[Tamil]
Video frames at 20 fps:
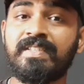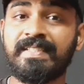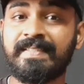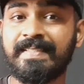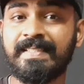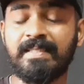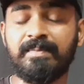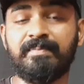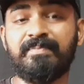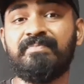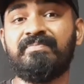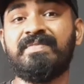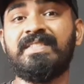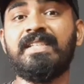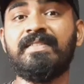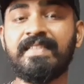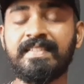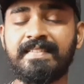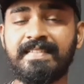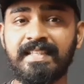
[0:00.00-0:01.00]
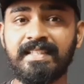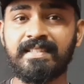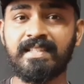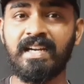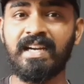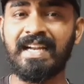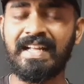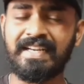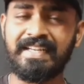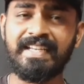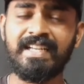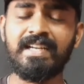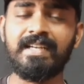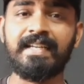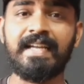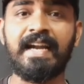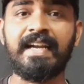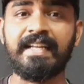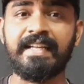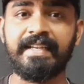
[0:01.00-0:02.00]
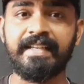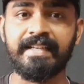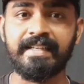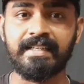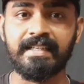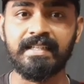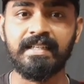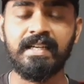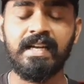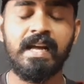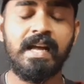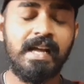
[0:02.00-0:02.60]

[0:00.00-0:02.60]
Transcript: வசியம் இந்த வசியத்தில் நிறைய கேட்டகரி இருக்குது